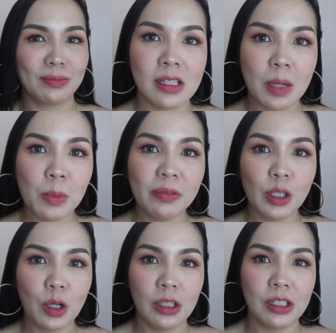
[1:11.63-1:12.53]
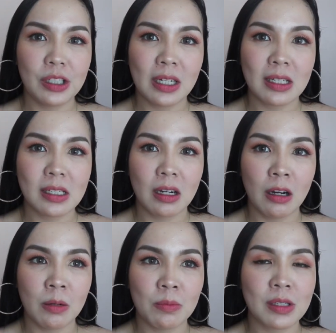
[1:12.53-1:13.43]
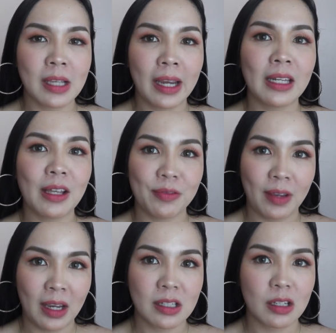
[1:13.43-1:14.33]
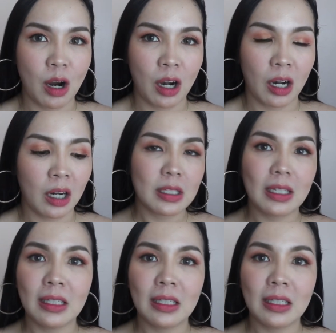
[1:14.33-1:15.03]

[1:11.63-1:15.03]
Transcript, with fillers: Some of the collagen's um, side effects are